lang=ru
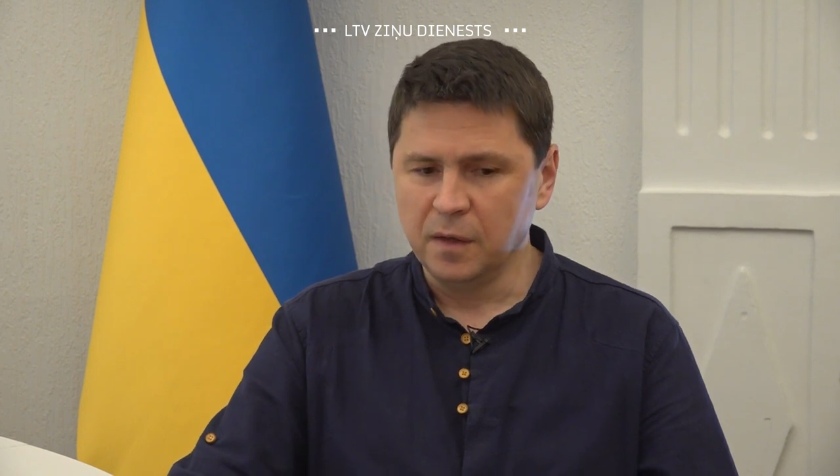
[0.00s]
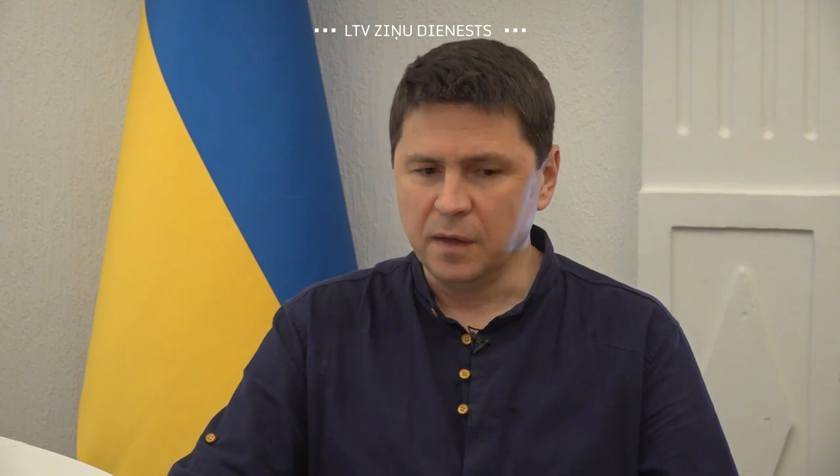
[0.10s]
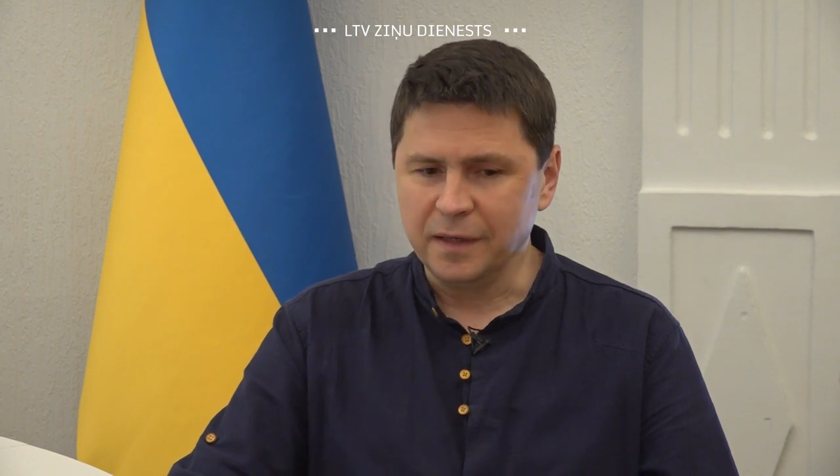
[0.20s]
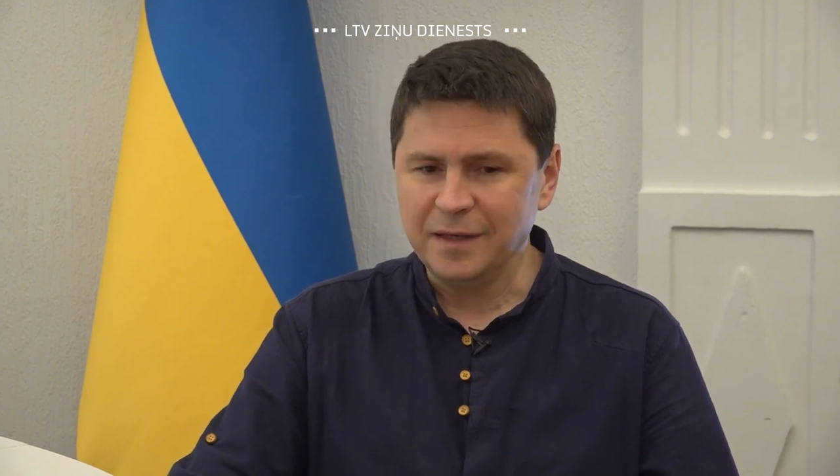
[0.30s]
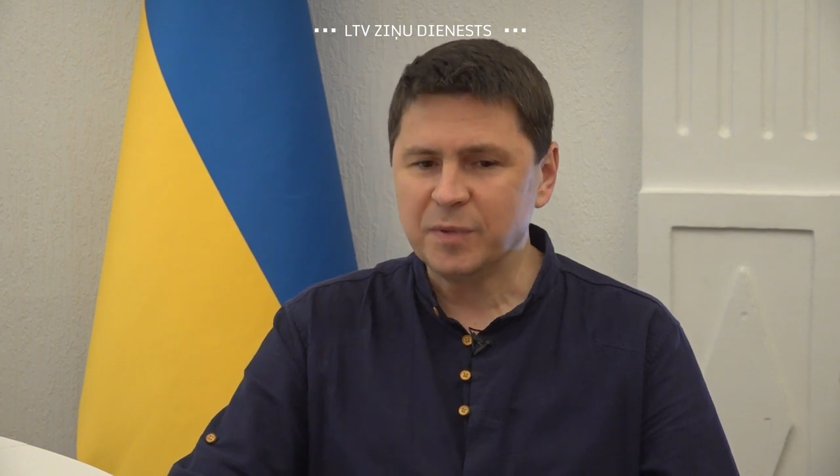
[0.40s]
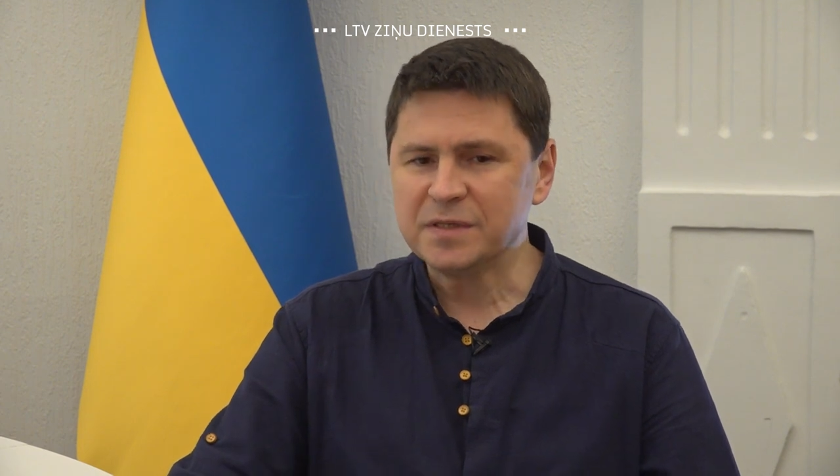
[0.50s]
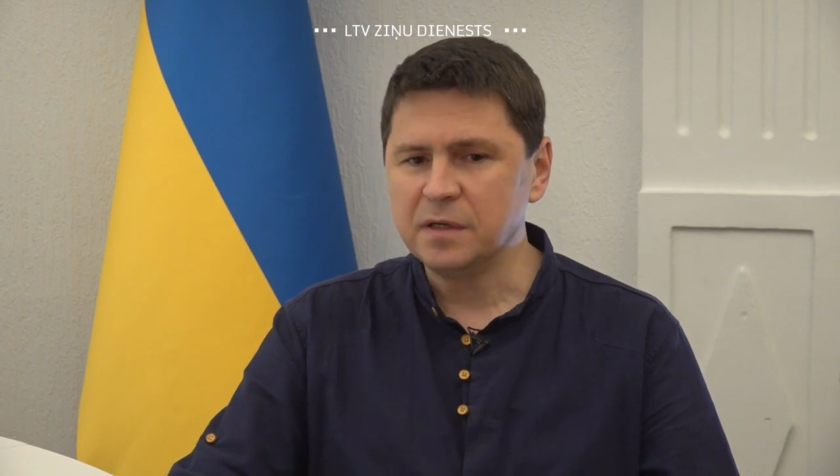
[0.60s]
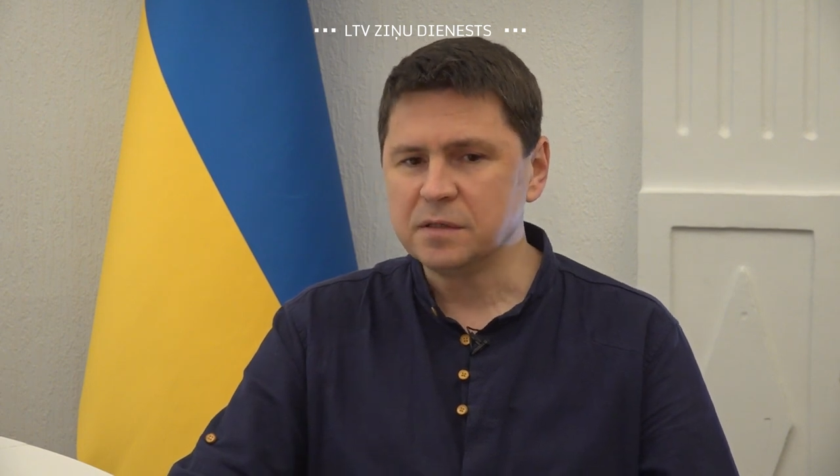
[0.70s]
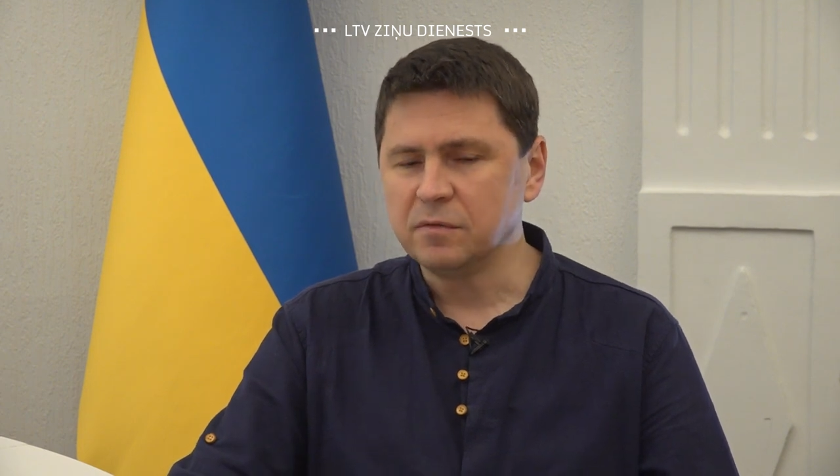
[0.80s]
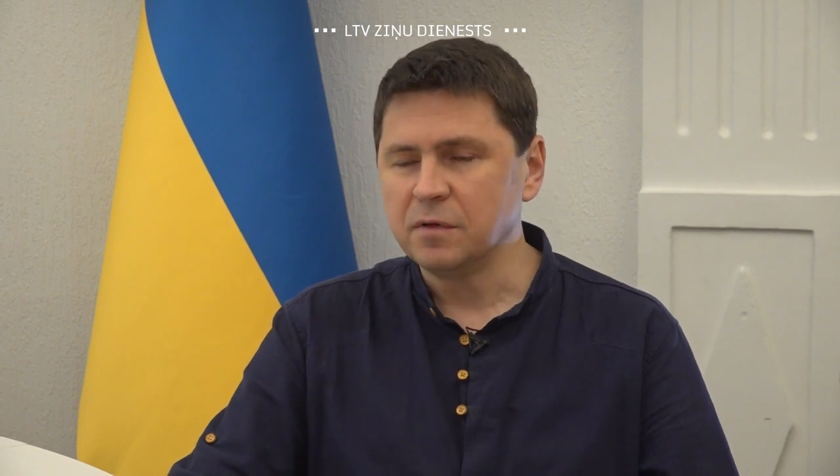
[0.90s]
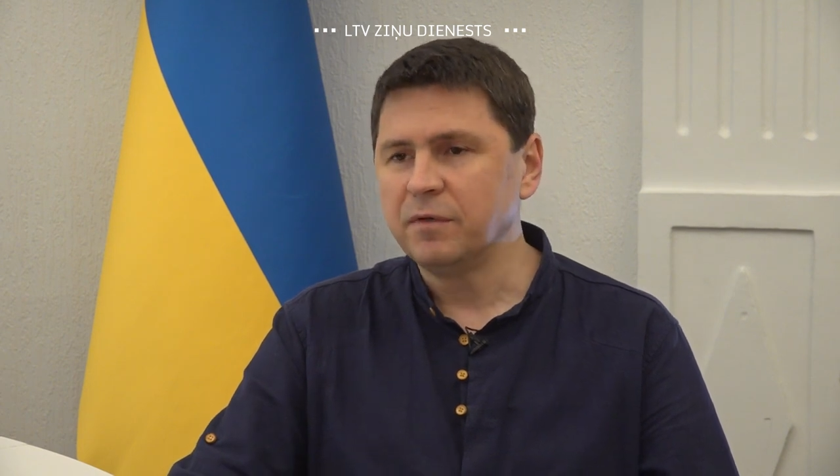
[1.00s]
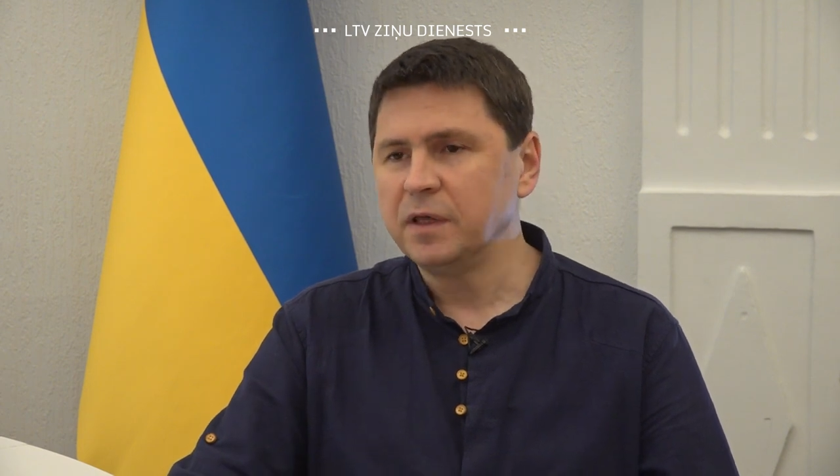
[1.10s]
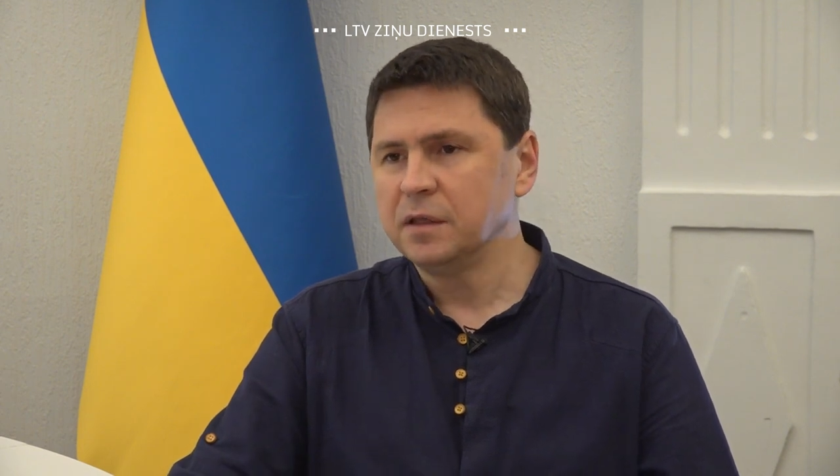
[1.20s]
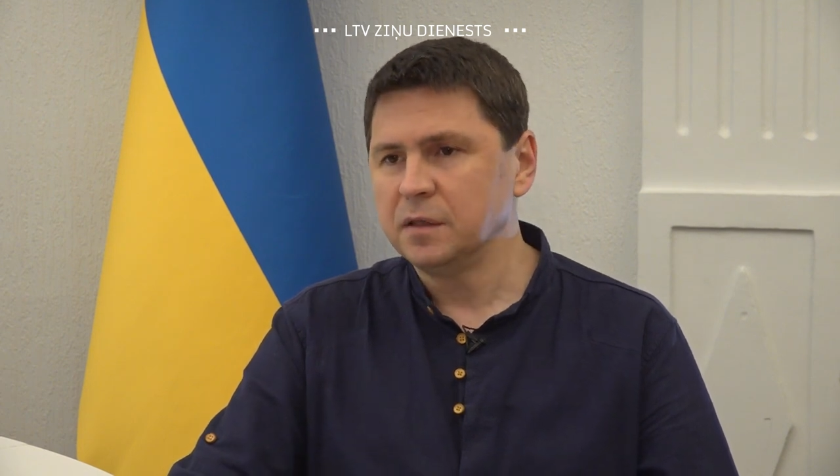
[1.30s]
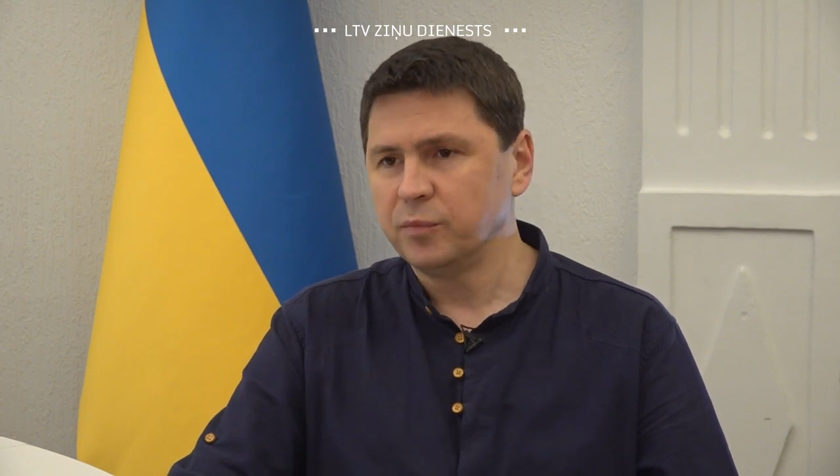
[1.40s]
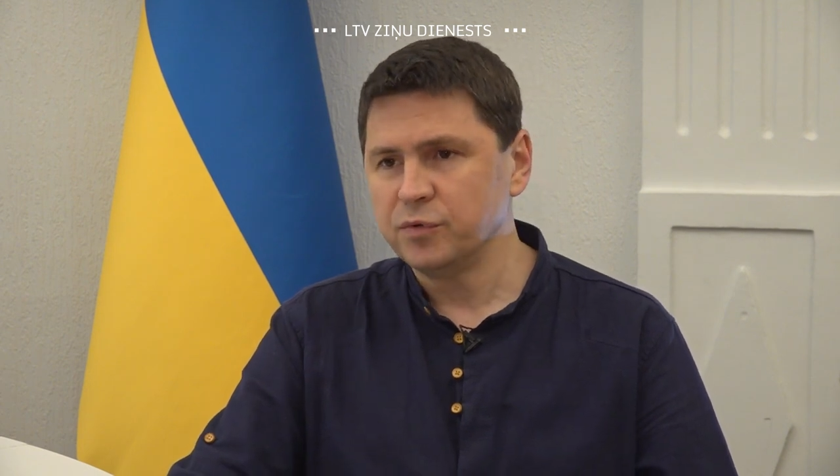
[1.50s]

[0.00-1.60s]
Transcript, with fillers: А, непосредственно военным